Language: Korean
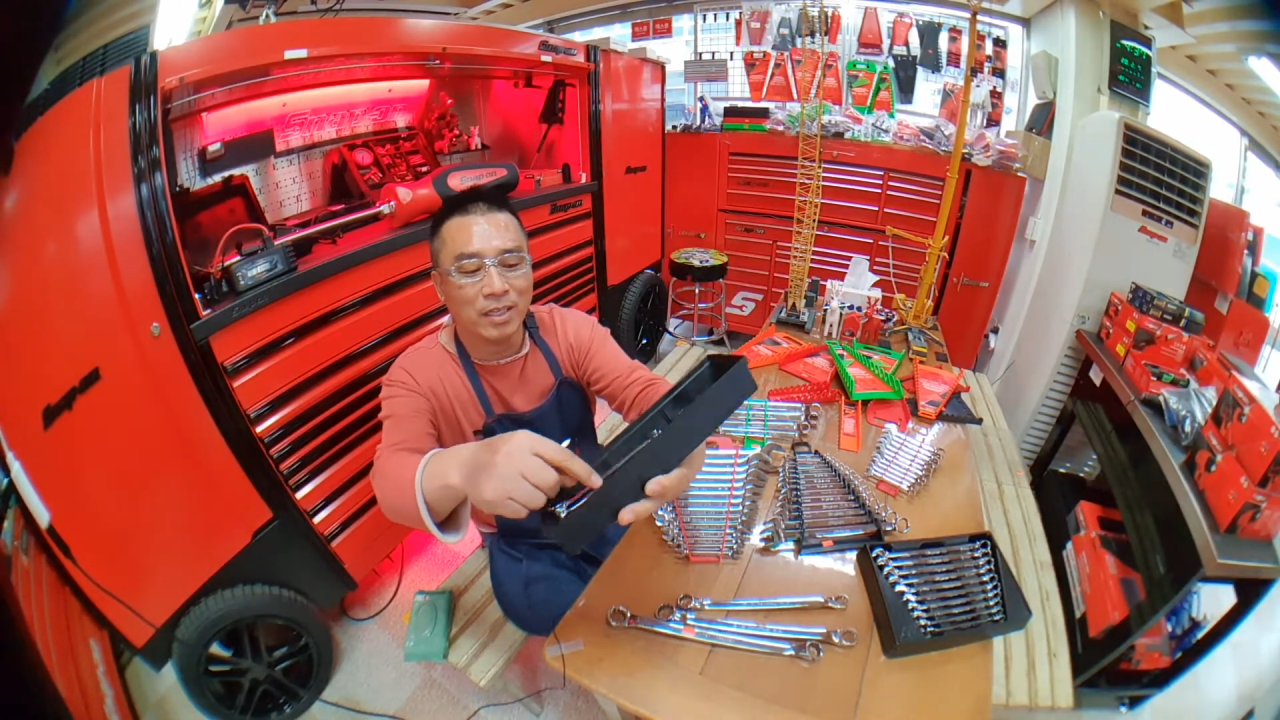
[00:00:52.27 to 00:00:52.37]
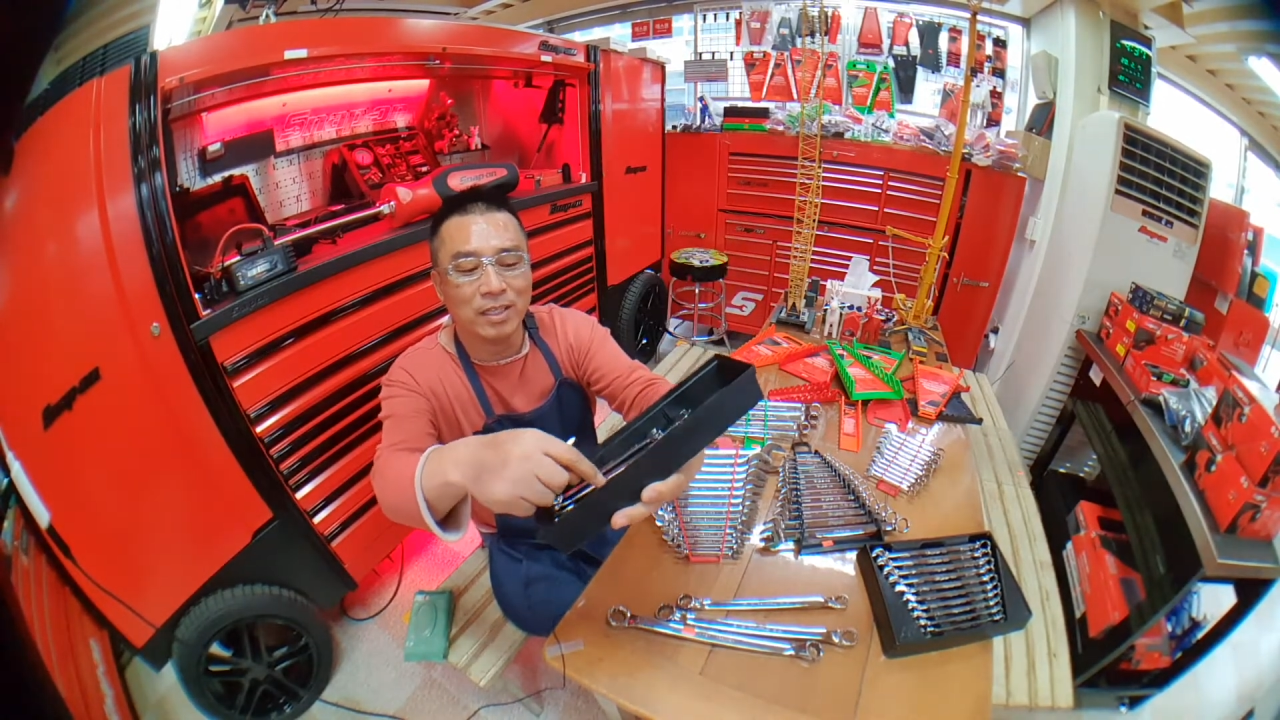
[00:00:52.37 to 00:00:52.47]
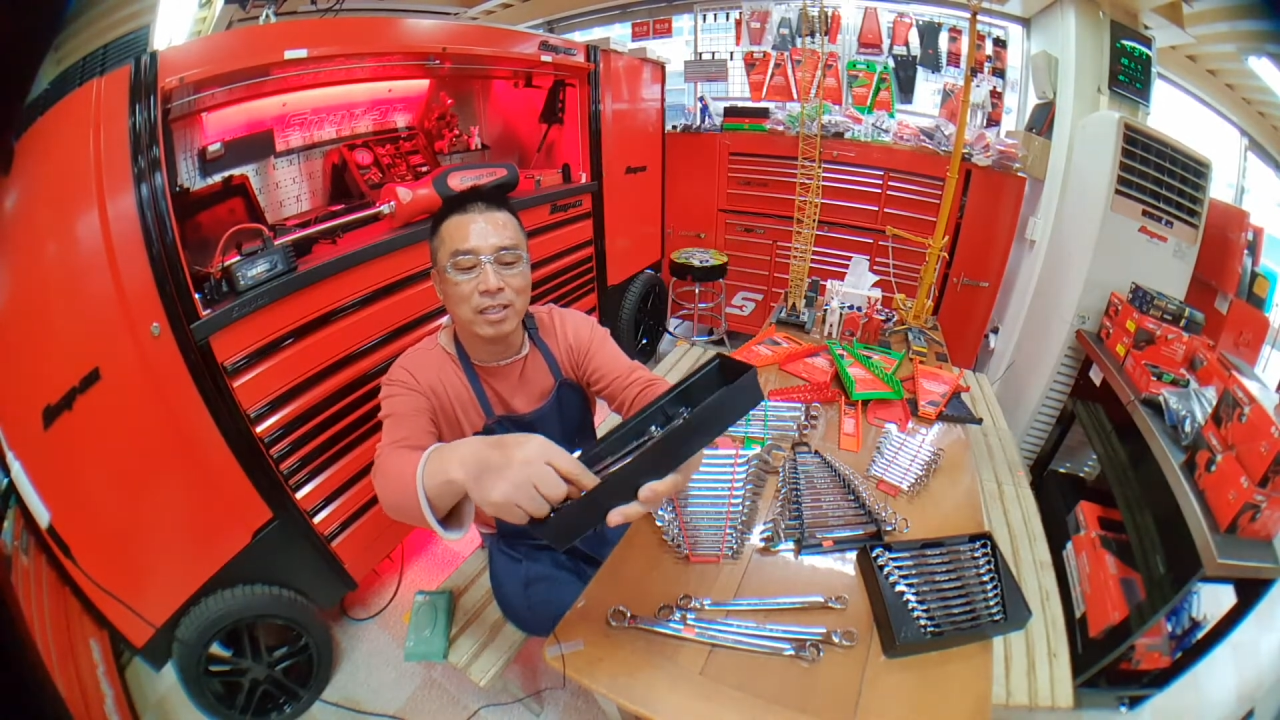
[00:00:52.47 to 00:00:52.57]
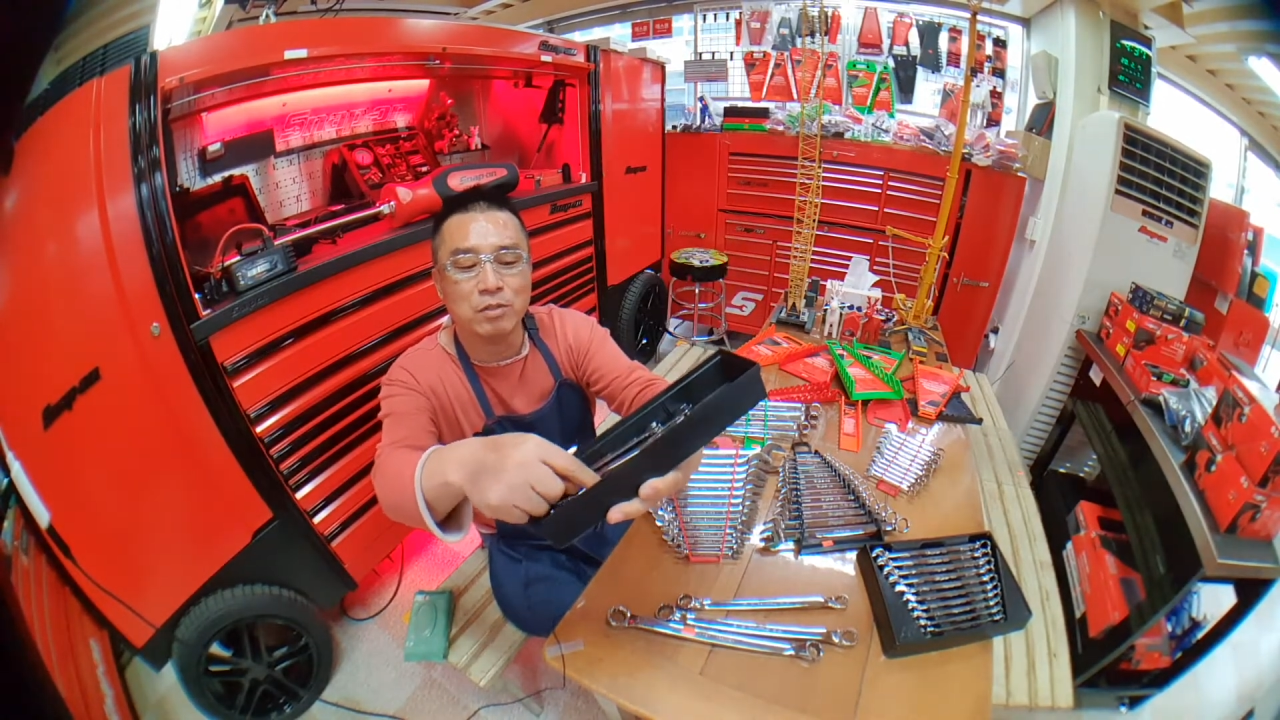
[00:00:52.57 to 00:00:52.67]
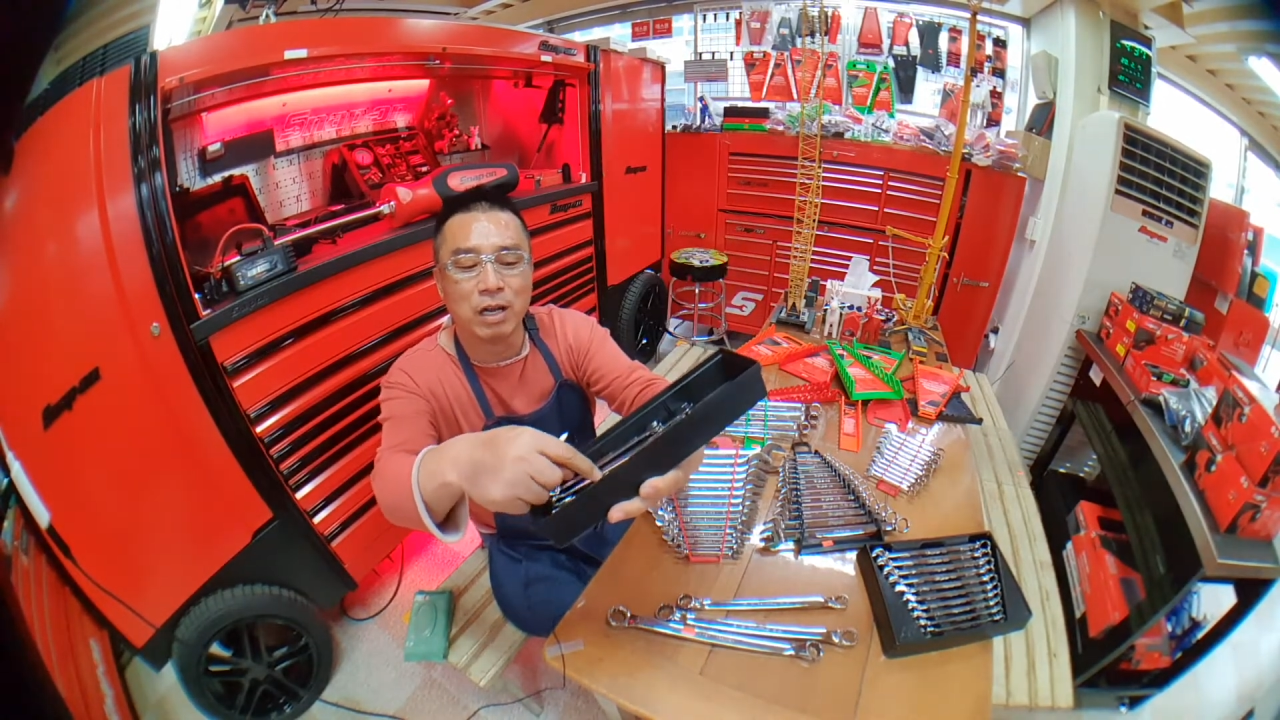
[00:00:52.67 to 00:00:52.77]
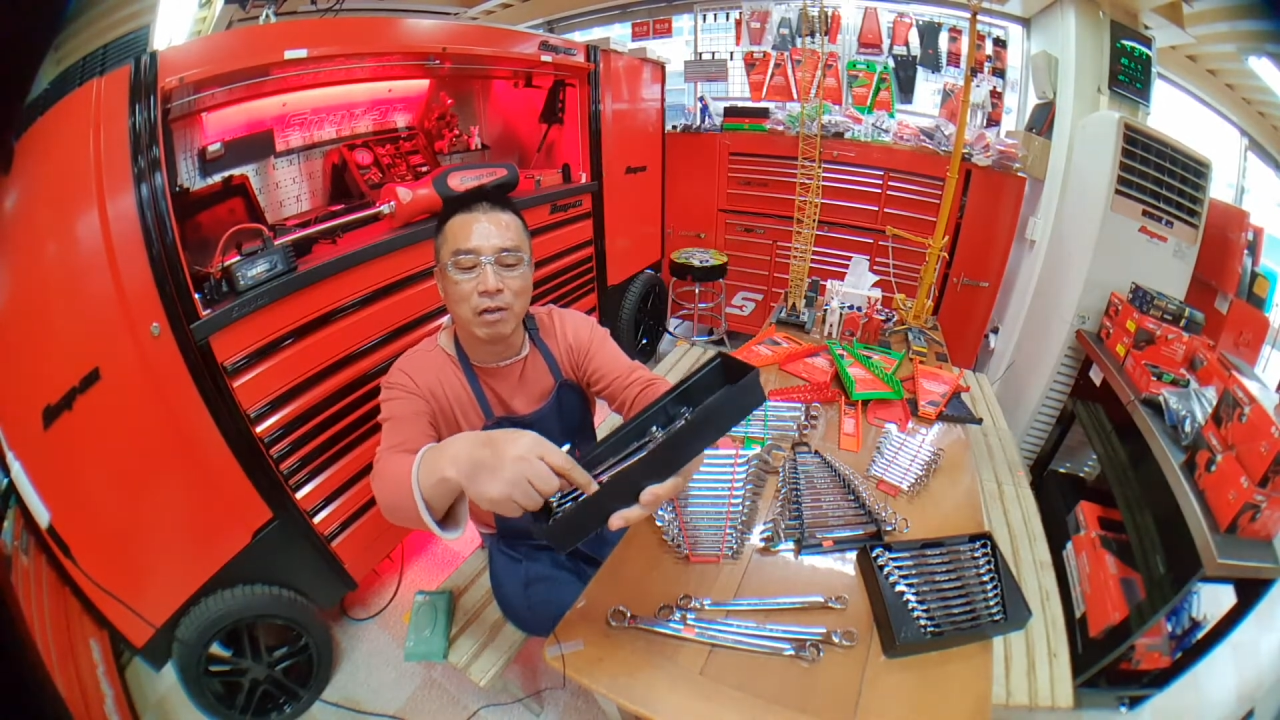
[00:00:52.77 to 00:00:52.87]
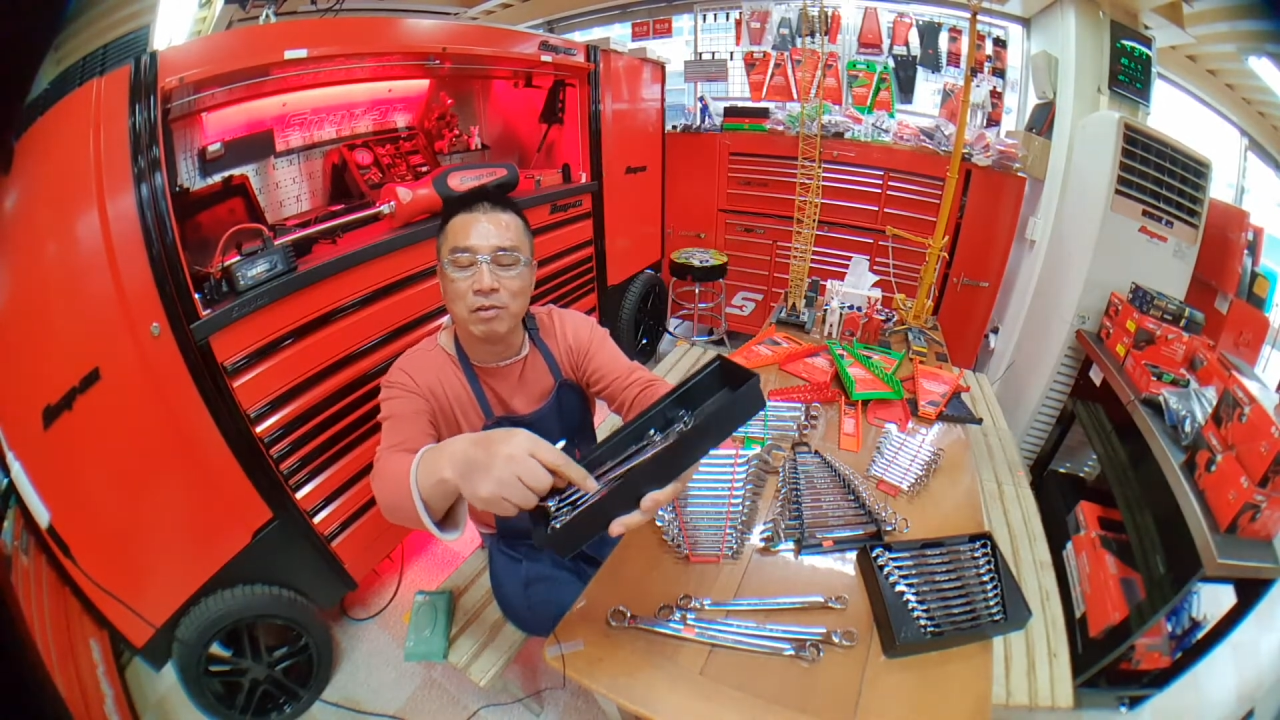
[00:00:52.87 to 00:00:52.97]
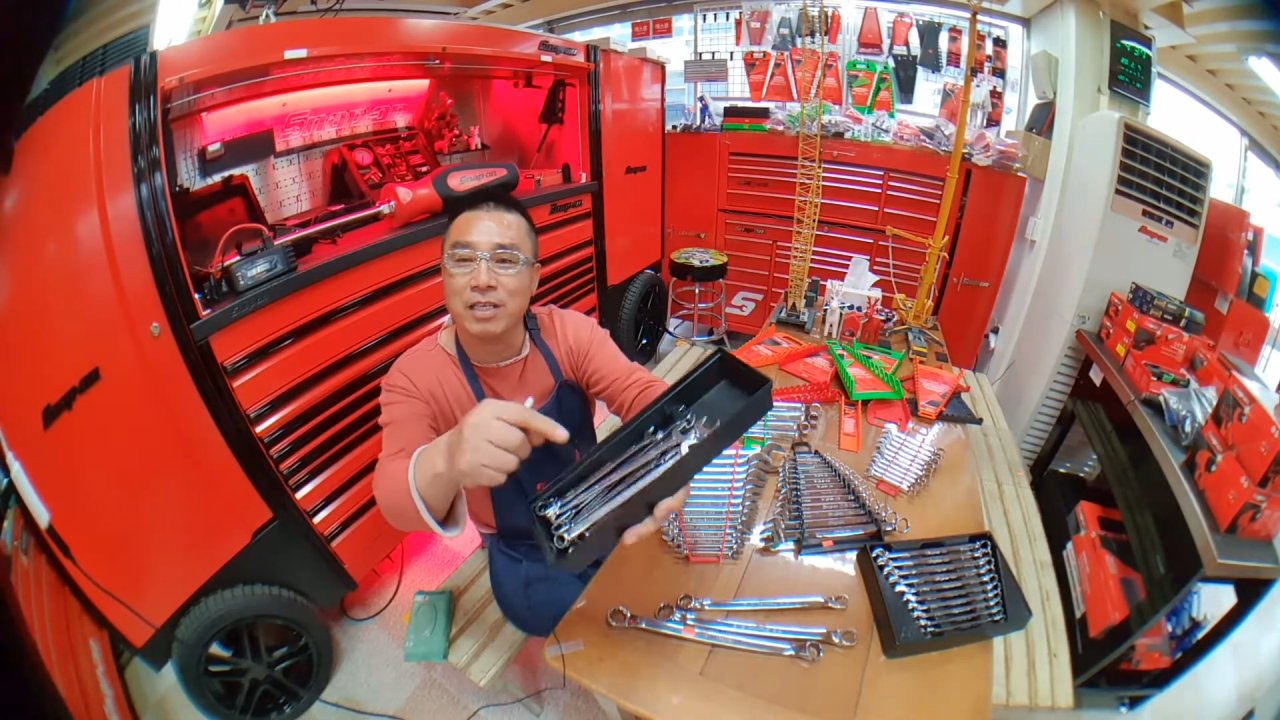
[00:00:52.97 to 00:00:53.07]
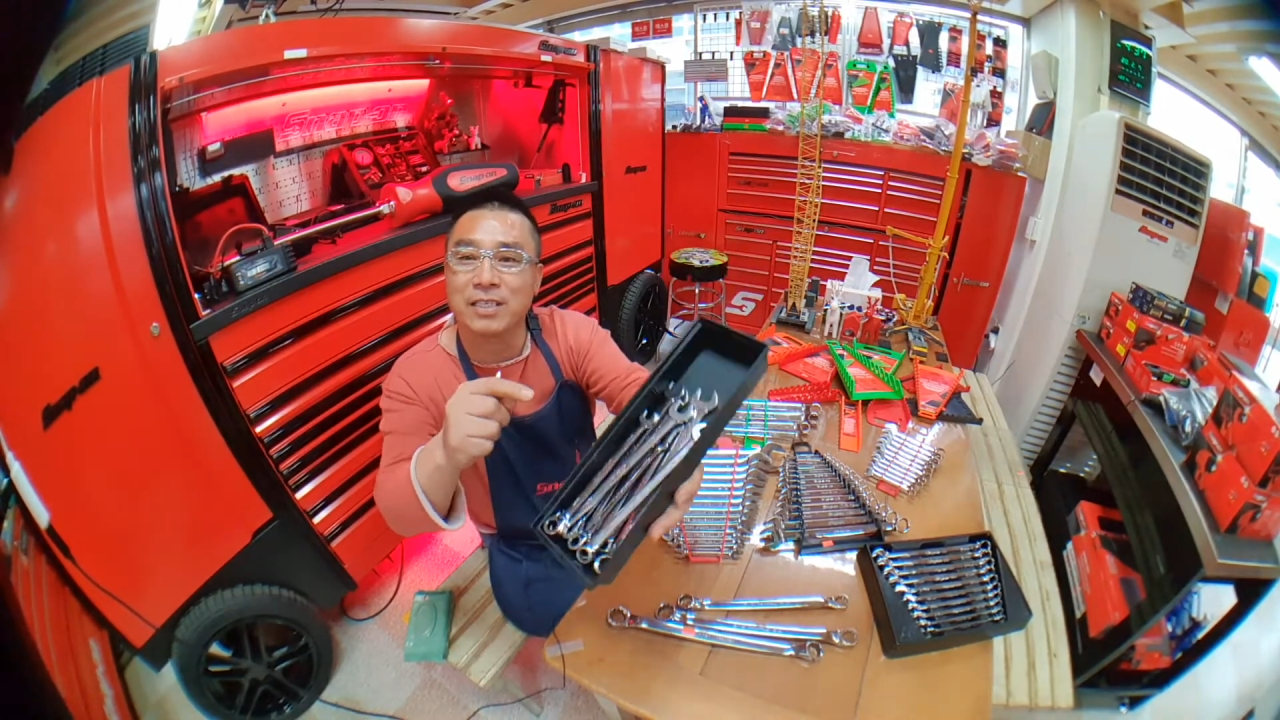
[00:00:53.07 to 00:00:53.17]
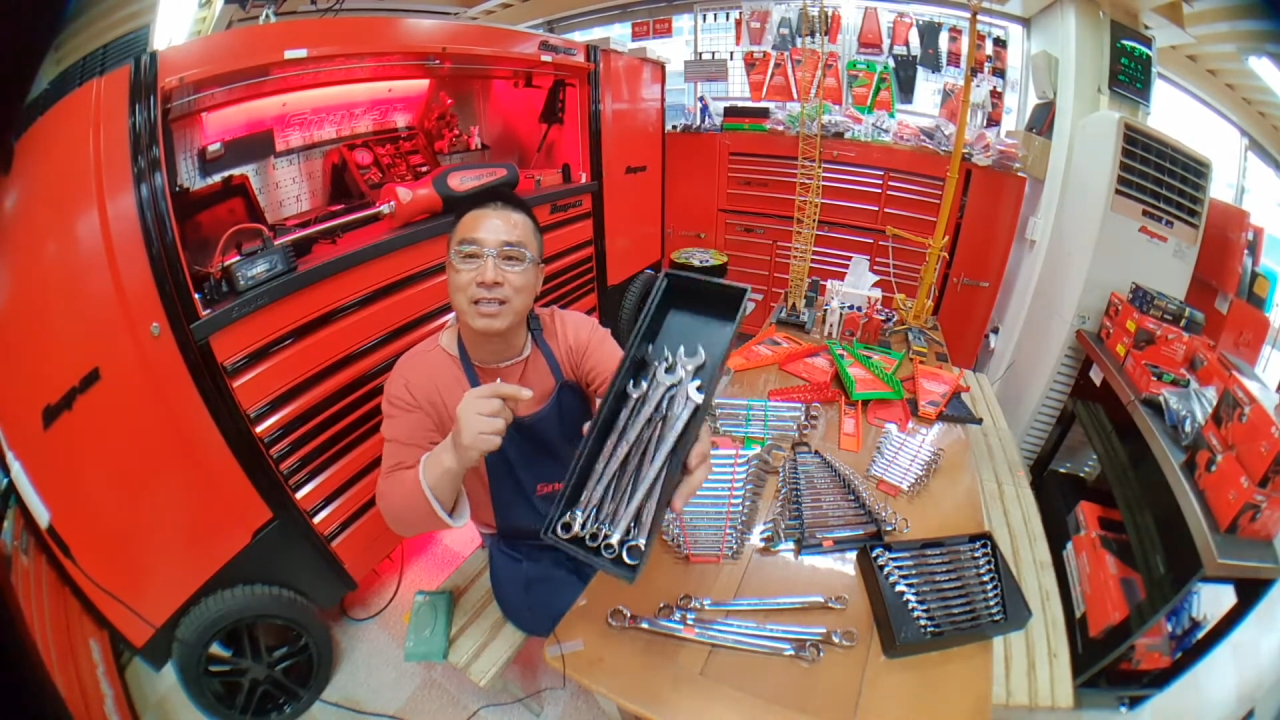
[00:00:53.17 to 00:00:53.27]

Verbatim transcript: 있는 줄 알고 이렇게